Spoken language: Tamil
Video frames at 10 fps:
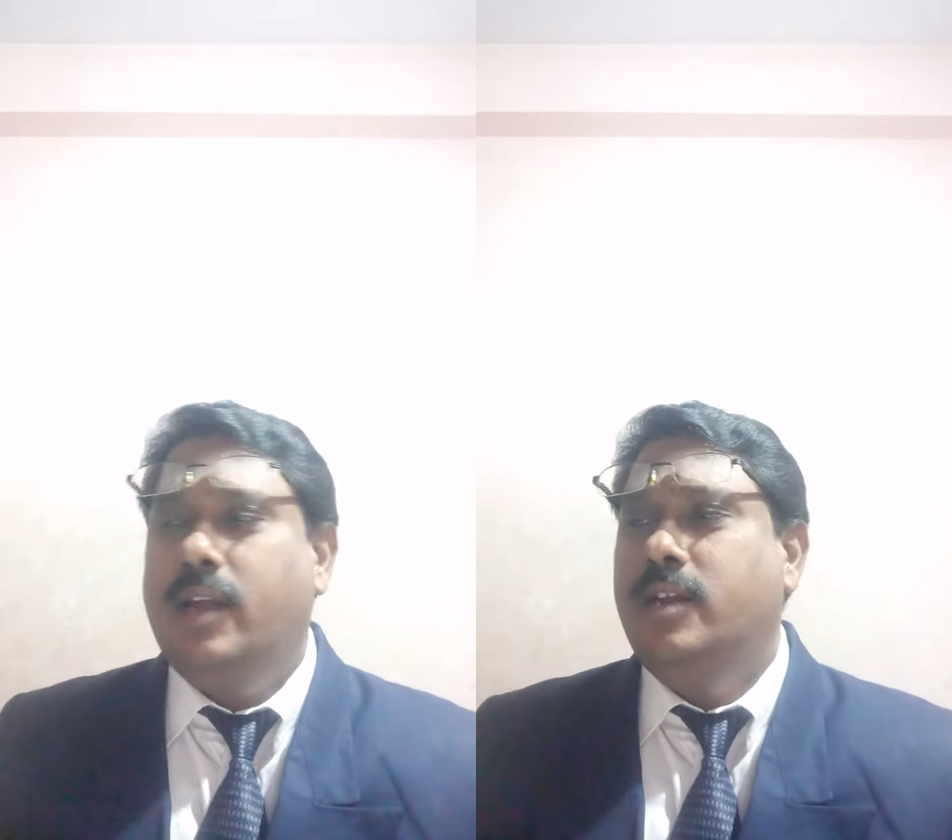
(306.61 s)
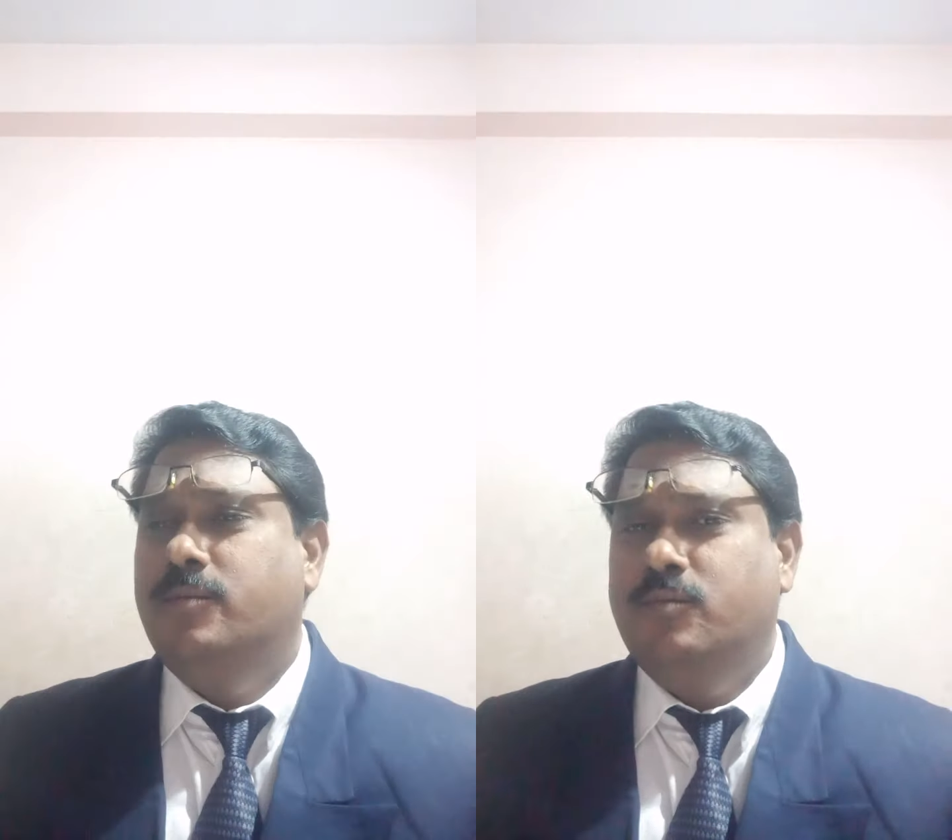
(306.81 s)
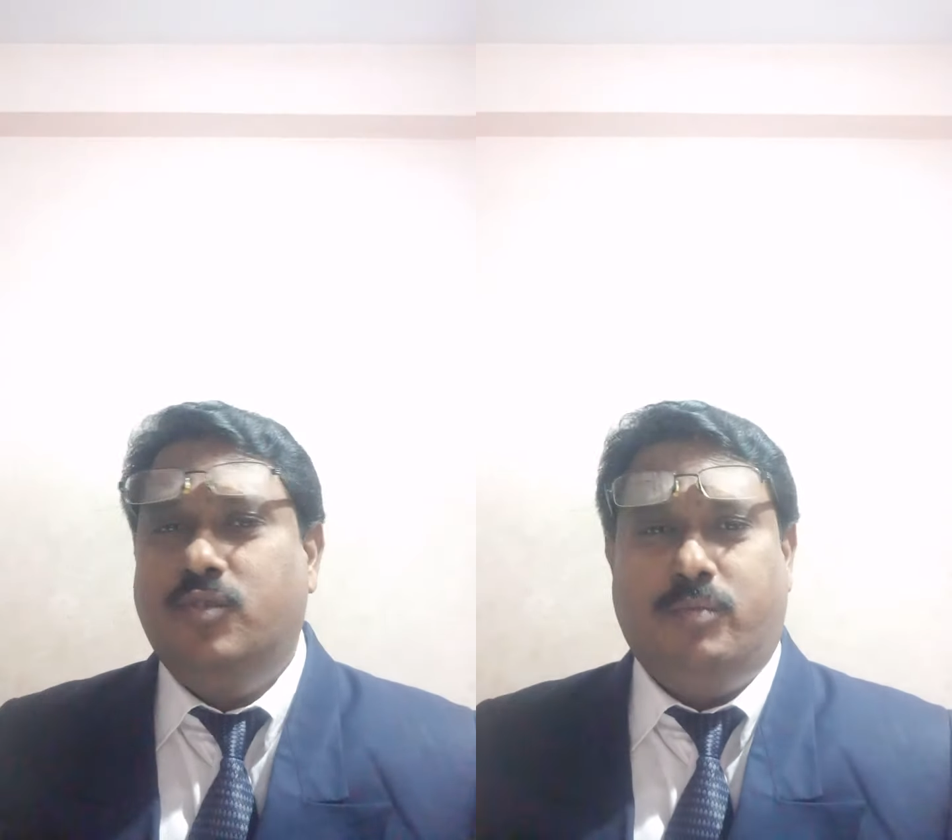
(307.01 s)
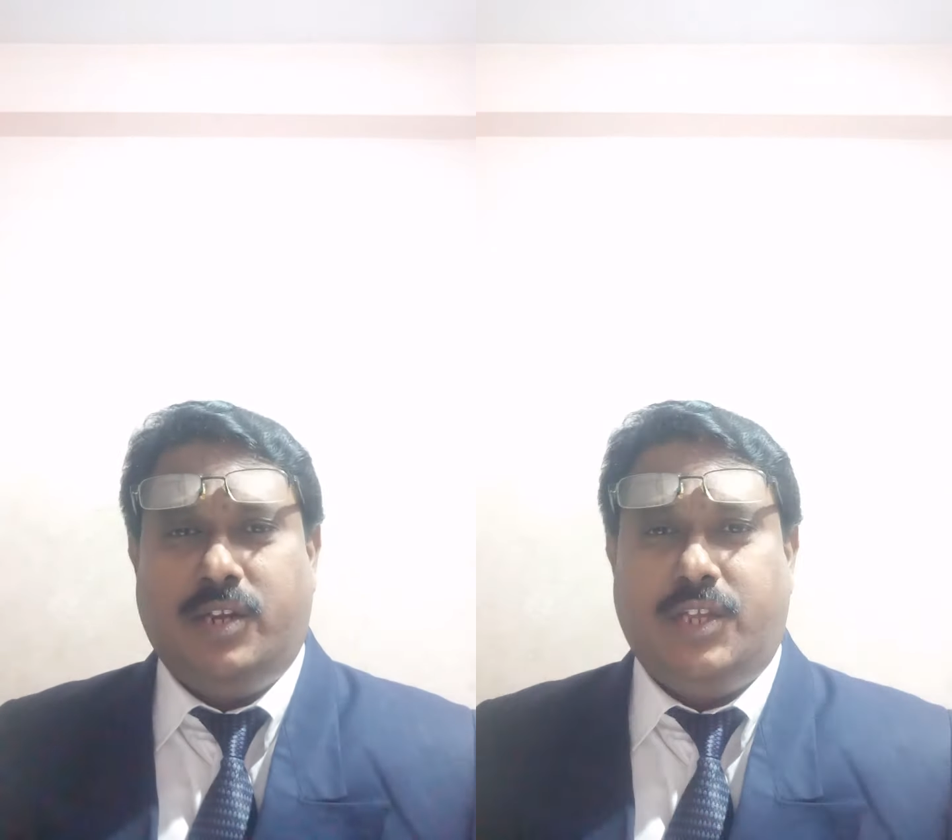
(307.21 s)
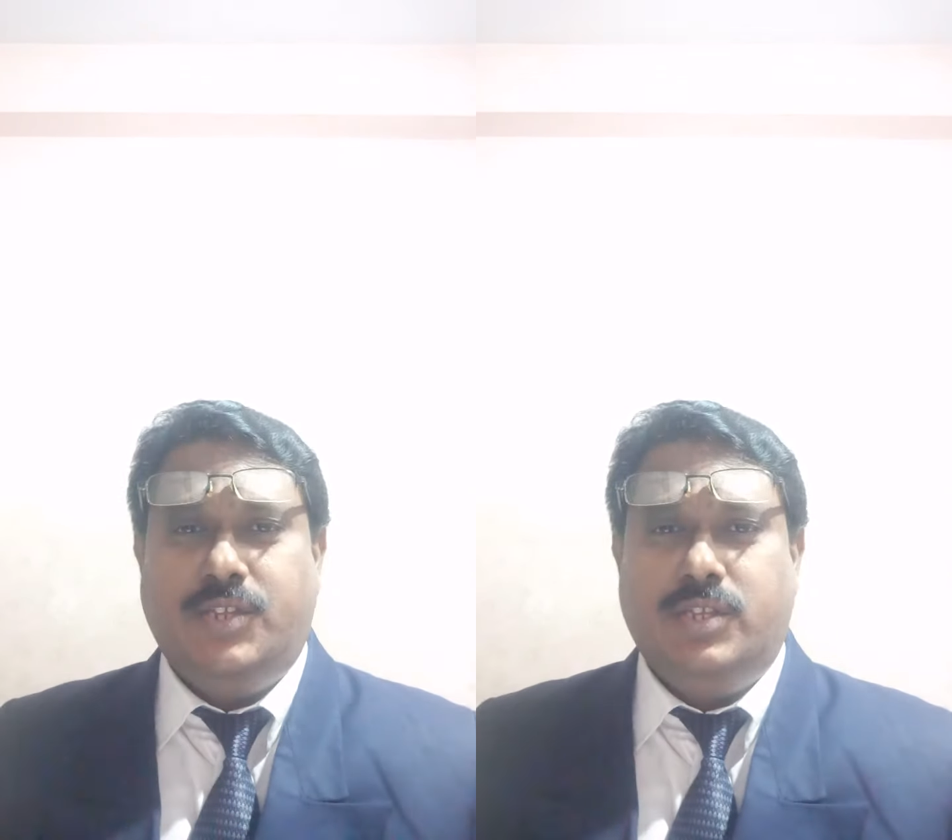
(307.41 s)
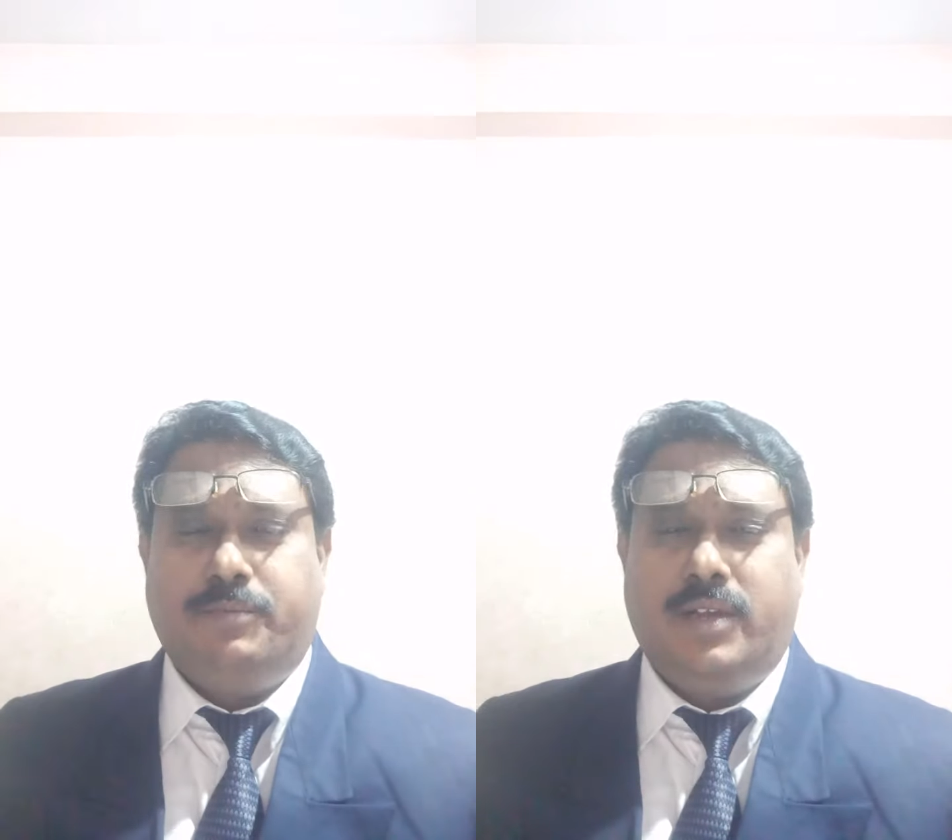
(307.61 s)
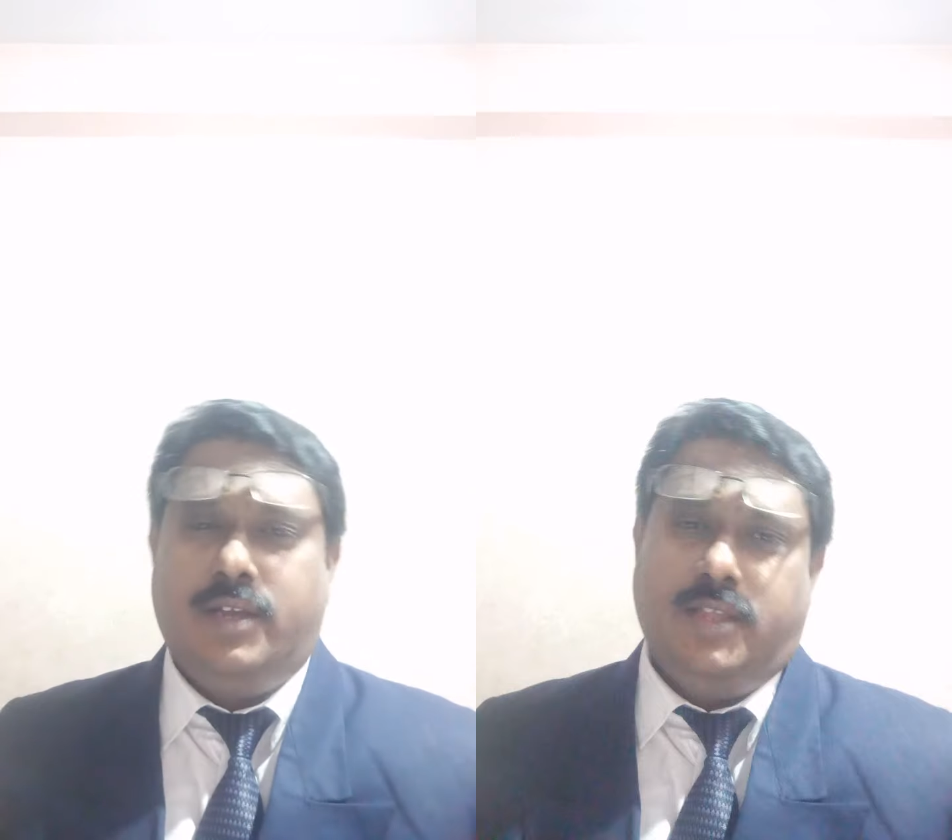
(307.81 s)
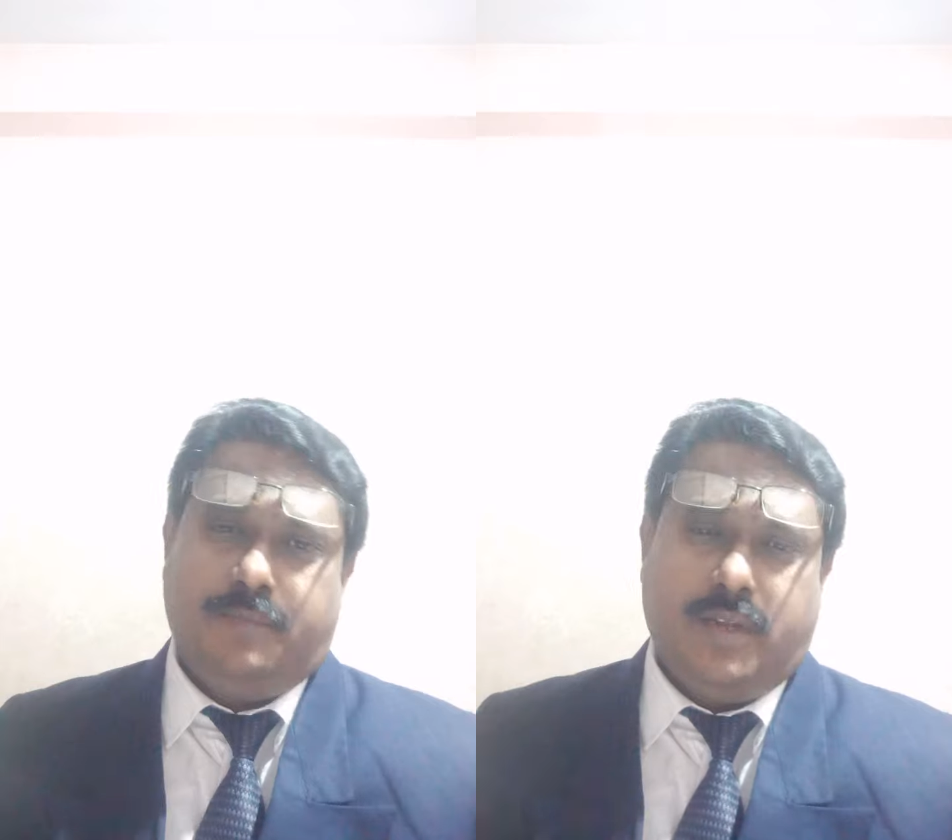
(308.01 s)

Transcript: ரெண்டு மூணு மார்க்கேஜ் இருப்பாங்க அது